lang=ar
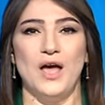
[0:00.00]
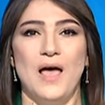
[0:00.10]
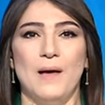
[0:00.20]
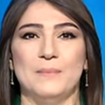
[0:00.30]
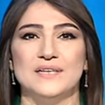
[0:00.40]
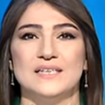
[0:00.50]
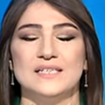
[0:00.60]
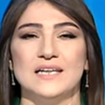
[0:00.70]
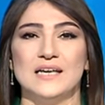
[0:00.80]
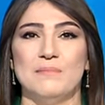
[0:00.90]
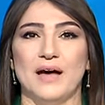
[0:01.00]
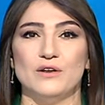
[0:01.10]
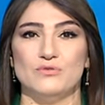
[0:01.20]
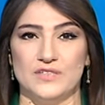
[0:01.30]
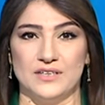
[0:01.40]
بالتنسيق مع
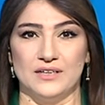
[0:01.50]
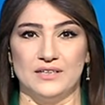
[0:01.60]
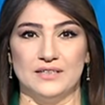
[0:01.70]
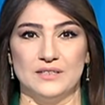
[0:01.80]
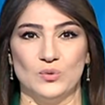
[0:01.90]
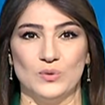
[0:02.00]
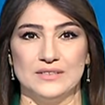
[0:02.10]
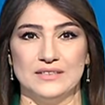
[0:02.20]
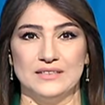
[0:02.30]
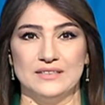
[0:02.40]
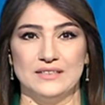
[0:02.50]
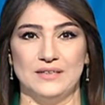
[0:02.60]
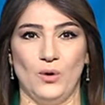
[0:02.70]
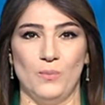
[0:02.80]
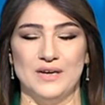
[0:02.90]
الفيدرالية الوطنية
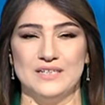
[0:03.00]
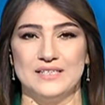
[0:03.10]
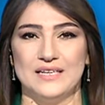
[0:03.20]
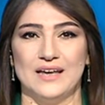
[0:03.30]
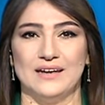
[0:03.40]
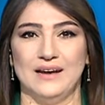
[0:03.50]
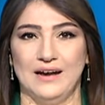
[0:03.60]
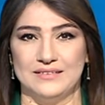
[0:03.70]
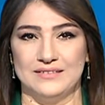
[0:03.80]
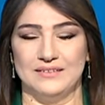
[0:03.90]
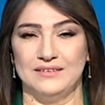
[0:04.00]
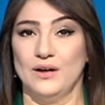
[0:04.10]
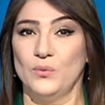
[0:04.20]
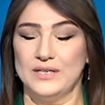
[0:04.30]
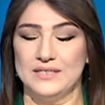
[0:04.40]
لعمال السكك الحديدية
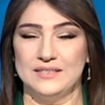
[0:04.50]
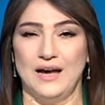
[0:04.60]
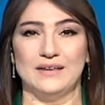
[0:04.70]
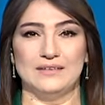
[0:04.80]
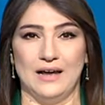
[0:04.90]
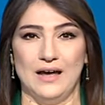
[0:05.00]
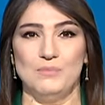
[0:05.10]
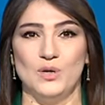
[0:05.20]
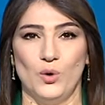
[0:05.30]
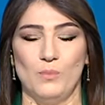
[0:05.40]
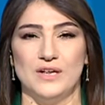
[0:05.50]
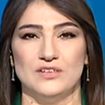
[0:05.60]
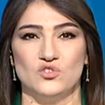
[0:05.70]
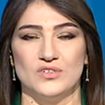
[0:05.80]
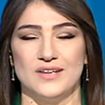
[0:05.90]
والاتحاد العام للعمال
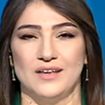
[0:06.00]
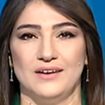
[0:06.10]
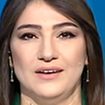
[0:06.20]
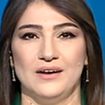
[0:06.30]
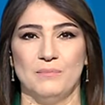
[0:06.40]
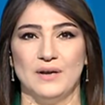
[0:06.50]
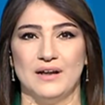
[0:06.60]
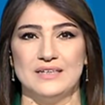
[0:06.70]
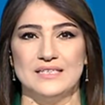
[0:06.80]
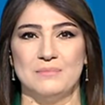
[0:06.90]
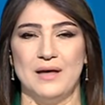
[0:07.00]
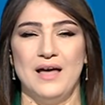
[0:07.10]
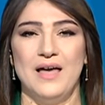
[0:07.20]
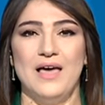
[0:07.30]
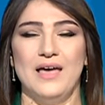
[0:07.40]
الجزائريين بالعاصمة
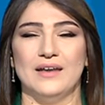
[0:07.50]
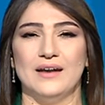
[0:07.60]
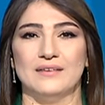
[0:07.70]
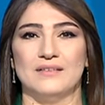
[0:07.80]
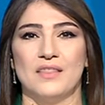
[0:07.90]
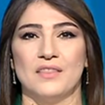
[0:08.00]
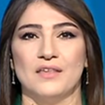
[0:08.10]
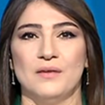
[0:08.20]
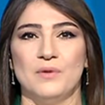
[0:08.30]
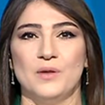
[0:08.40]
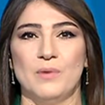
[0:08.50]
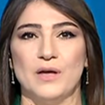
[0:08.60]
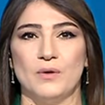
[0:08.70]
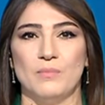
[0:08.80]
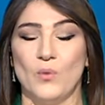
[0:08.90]
إلى تنظيم
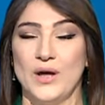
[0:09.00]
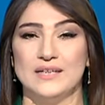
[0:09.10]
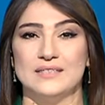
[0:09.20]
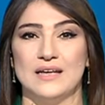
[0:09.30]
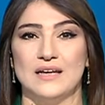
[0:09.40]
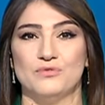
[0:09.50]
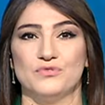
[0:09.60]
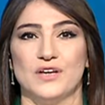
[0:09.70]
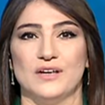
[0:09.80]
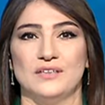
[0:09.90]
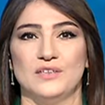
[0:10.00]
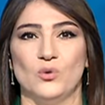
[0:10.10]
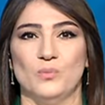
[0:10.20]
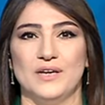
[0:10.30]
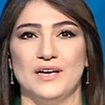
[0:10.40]
موائد إفطار
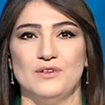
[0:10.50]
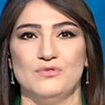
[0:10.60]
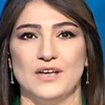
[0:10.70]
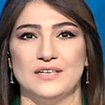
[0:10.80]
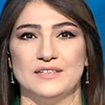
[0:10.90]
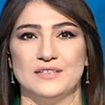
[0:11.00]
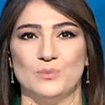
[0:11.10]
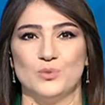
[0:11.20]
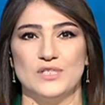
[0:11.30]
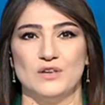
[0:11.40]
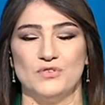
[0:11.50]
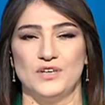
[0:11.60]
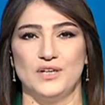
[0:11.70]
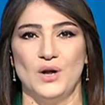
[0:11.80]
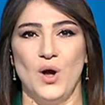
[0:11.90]
يومية لفائدة
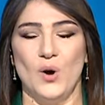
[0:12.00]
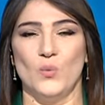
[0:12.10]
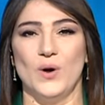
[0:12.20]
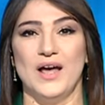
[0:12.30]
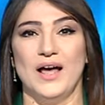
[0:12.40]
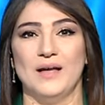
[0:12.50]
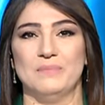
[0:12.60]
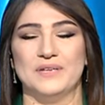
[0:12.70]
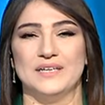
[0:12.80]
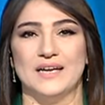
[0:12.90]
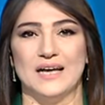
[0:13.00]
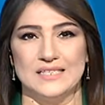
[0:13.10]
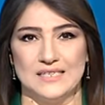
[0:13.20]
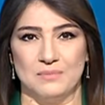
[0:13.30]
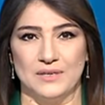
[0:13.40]
المسافرين وعابري
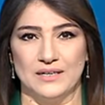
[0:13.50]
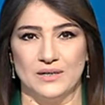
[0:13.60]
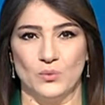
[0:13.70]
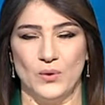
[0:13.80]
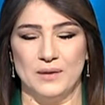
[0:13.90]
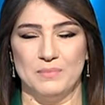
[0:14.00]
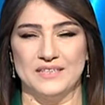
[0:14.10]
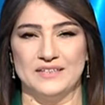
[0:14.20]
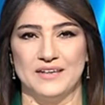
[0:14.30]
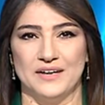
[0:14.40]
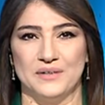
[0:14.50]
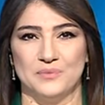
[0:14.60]
السبيل وهبة دنداني